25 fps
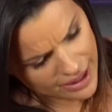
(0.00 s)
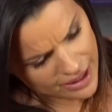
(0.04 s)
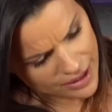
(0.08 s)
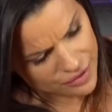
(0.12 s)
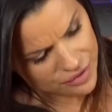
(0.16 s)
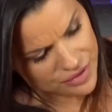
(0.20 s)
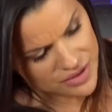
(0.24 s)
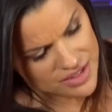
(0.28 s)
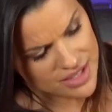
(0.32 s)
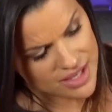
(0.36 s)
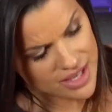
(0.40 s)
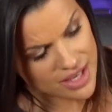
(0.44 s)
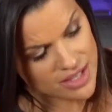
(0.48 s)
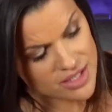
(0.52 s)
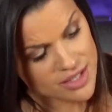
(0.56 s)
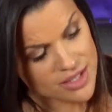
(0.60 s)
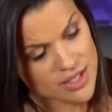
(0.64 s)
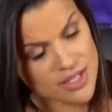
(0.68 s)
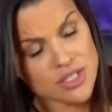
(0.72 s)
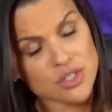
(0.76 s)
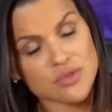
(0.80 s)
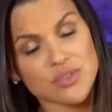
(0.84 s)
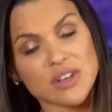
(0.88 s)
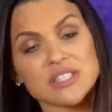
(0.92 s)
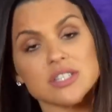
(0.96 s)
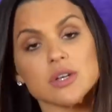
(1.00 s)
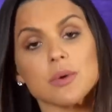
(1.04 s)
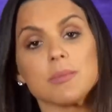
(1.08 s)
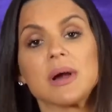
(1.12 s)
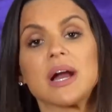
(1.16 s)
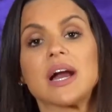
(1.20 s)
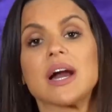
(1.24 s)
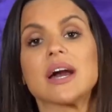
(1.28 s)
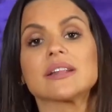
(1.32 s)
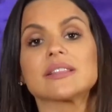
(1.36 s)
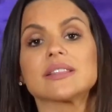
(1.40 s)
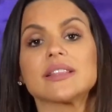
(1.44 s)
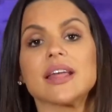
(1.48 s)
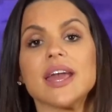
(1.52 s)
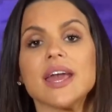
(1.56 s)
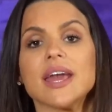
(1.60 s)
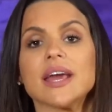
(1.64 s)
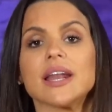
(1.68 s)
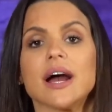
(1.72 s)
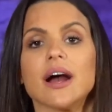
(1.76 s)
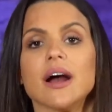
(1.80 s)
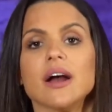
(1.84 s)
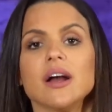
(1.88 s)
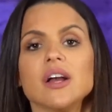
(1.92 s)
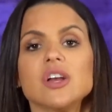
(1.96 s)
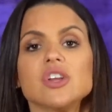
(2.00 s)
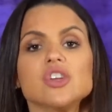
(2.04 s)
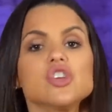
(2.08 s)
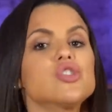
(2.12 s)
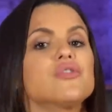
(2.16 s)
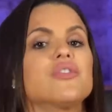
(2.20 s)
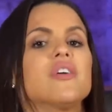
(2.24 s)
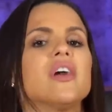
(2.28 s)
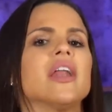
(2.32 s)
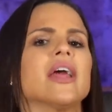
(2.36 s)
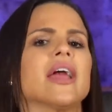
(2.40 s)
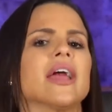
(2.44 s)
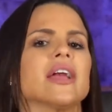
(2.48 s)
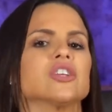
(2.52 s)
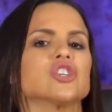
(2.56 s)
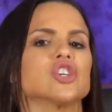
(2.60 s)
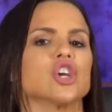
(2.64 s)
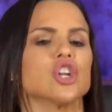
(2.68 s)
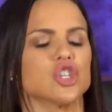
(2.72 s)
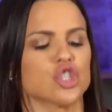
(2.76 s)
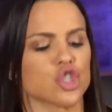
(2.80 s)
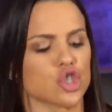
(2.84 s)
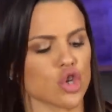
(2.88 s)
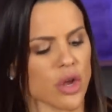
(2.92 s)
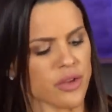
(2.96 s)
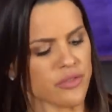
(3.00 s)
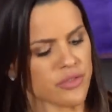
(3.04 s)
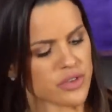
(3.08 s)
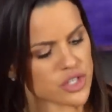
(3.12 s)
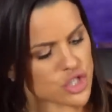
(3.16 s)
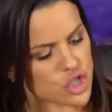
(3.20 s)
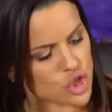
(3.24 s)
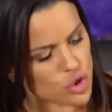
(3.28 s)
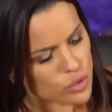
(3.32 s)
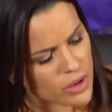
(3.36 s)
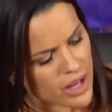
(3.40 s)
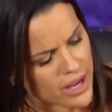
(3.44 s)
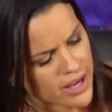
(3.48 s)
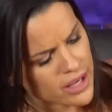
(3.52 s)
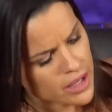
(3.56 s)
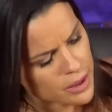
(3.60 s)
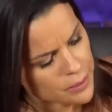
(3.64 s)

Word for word: E ele quis fazer uma carteira diferente. Ele só investiu na